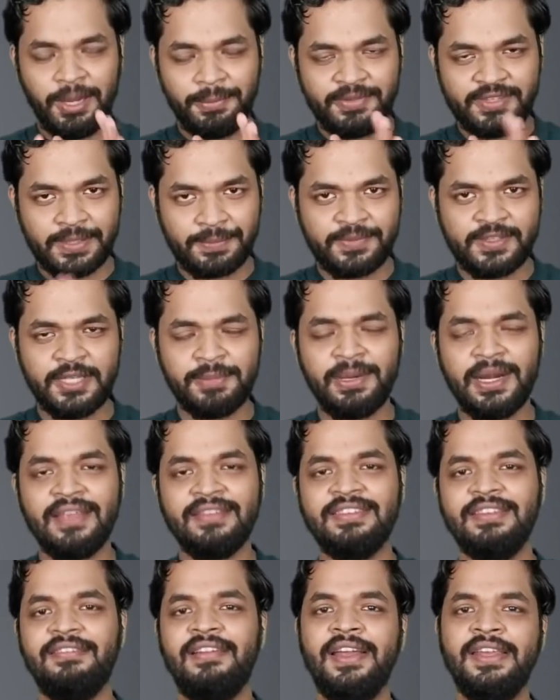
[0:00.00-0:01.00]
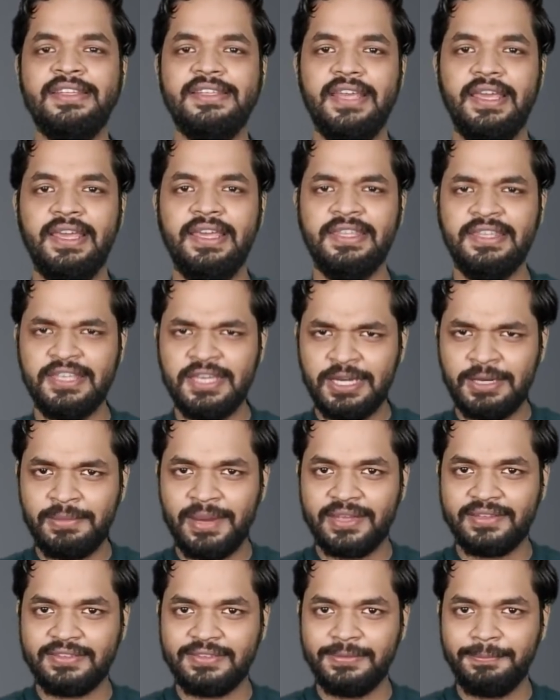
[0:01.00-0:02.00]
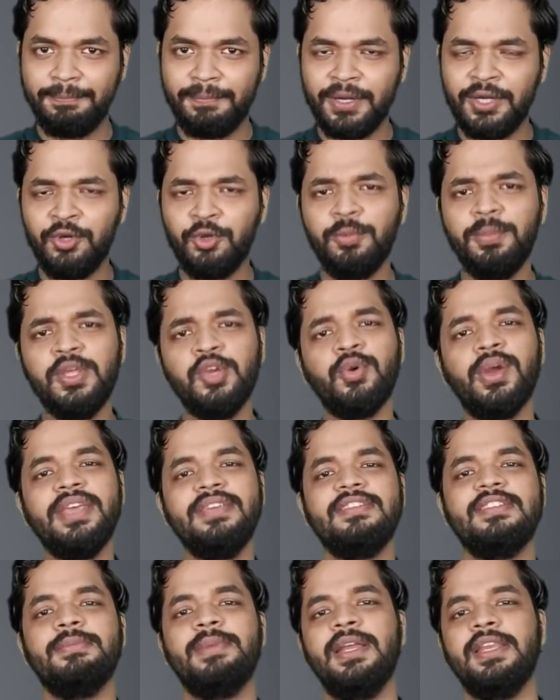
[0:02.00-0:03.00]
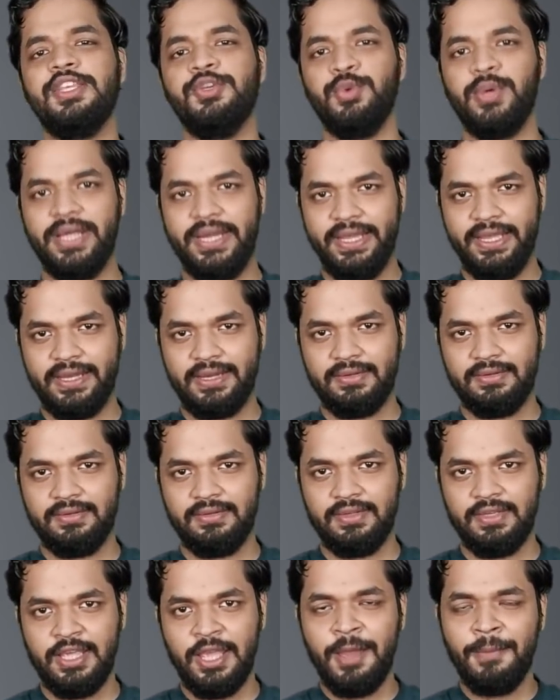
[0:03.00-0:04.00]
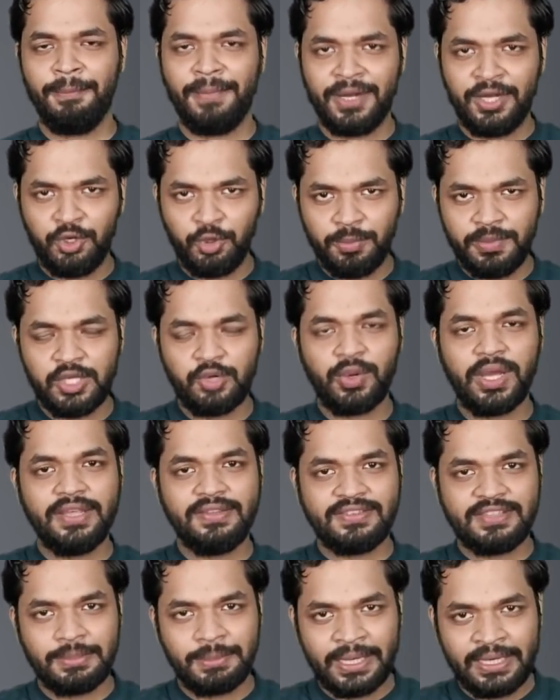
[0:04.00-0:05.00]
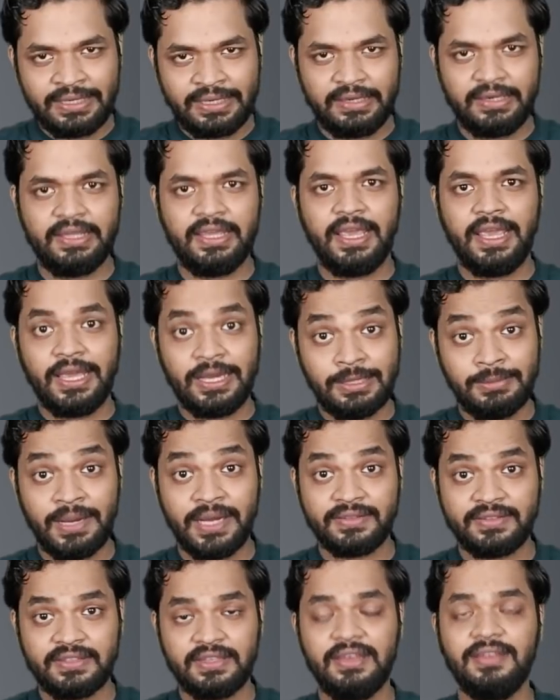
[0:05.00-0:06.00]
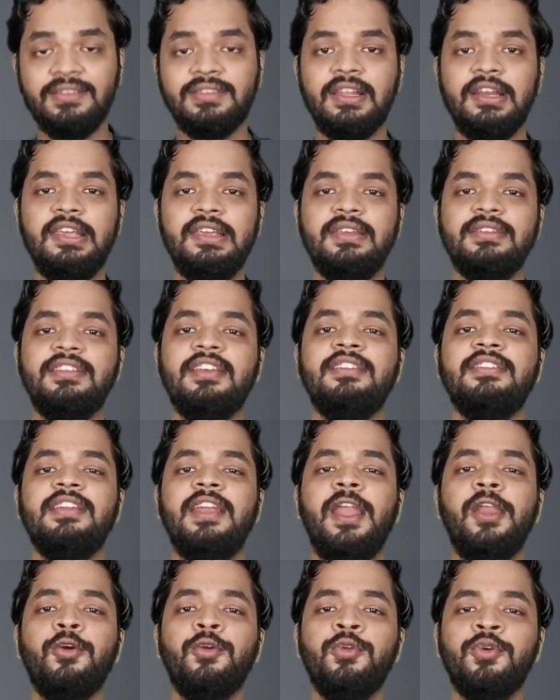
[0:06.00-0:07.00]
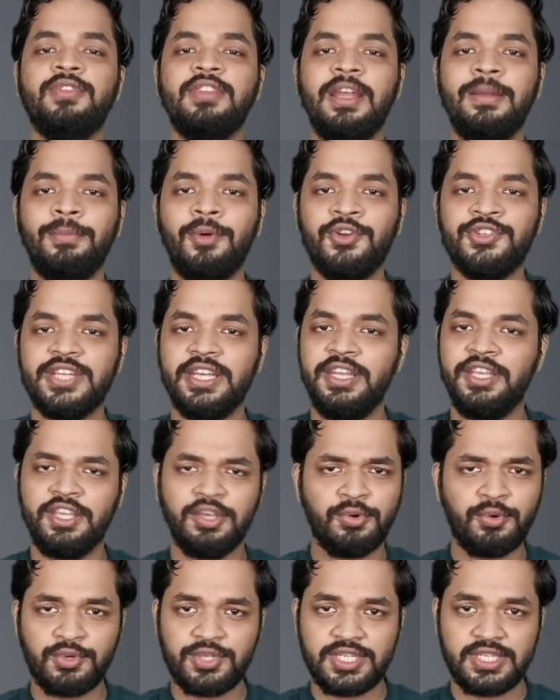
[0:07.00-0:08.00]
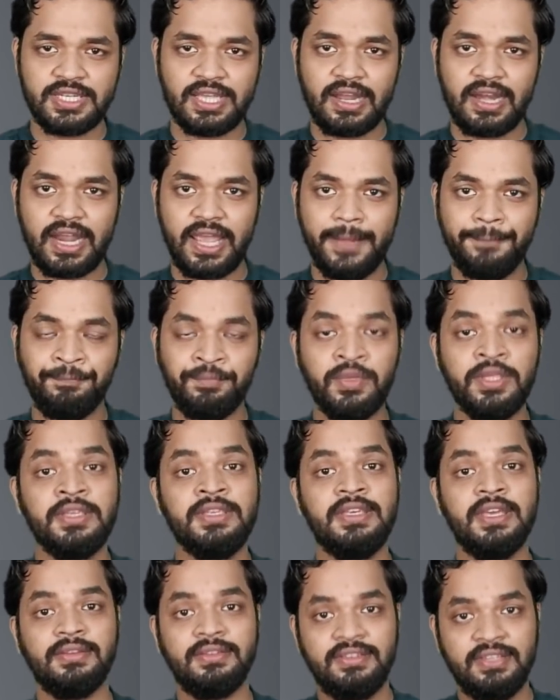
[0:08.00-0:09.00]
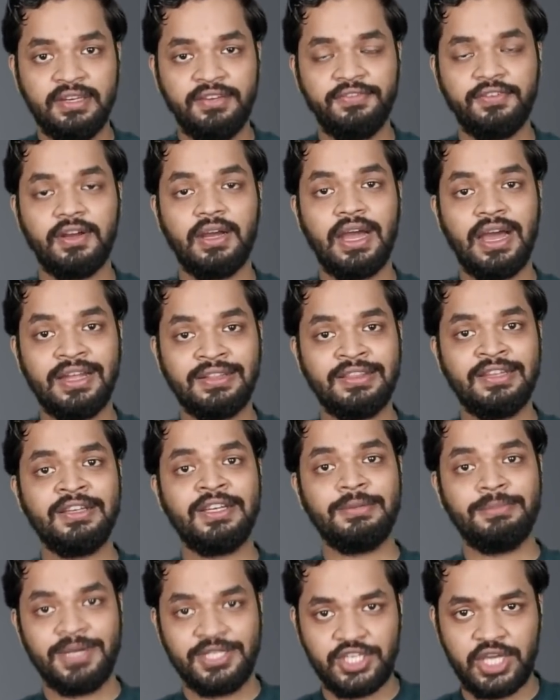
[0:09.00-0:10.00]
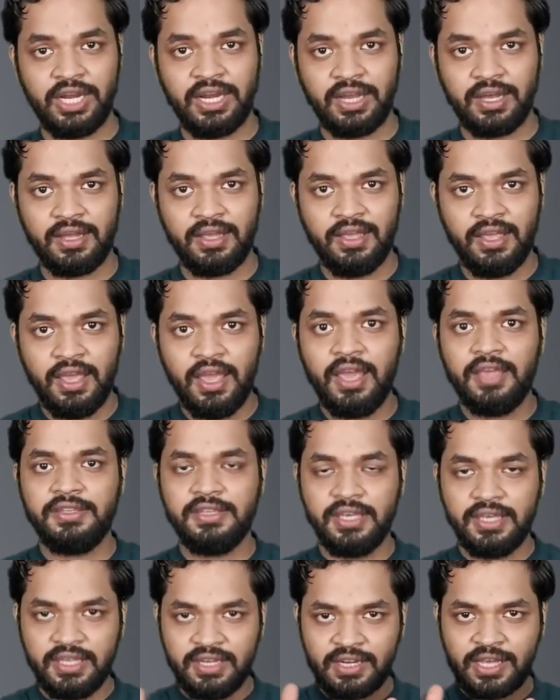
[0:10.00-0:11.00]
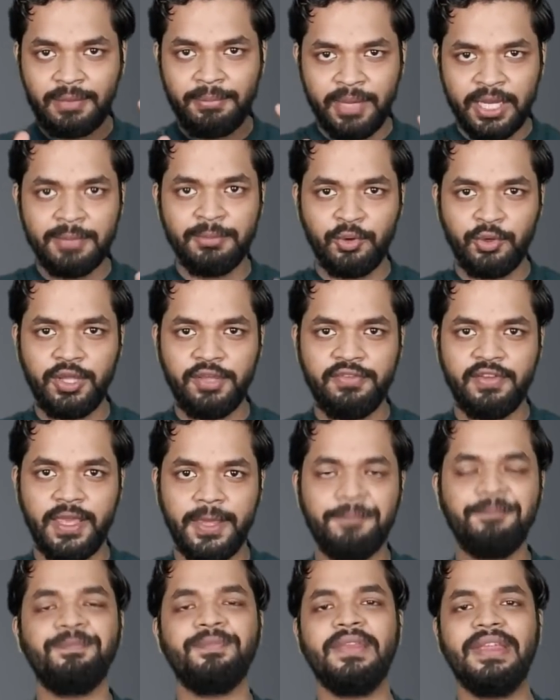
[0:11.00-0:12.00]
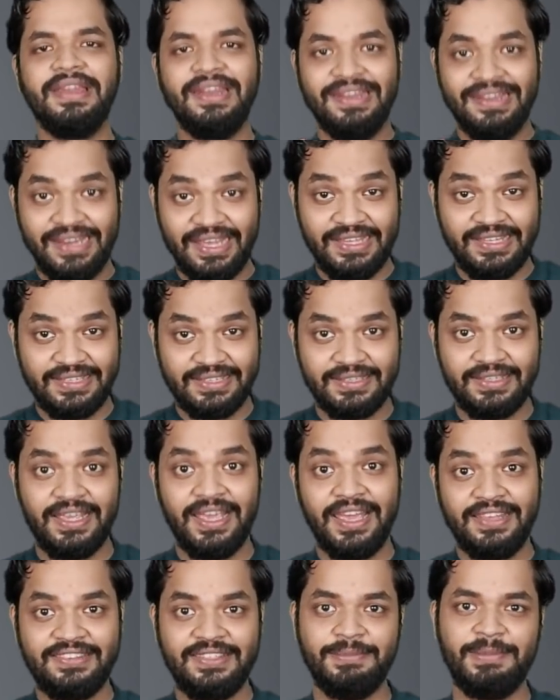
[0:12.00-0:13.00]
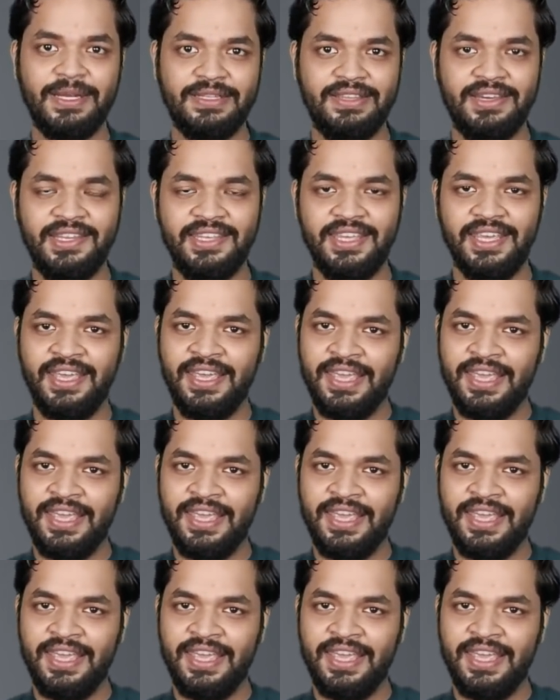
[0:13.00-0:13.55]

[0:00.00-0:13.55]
अब सबसे बड़ा सवाल ये है कि हमास पंडुबियों का इस्तेमाल क्यों करेगा पंडुबियों का इस्तेमाल करके हमास किस तरीके से इसराइल को नुकसान पहुंचाने की कोशिश कर रहा है क्या सिर्फ आतंक मचाना ये इनका मेन मोटिव है नहीं ऐसी बात नहीं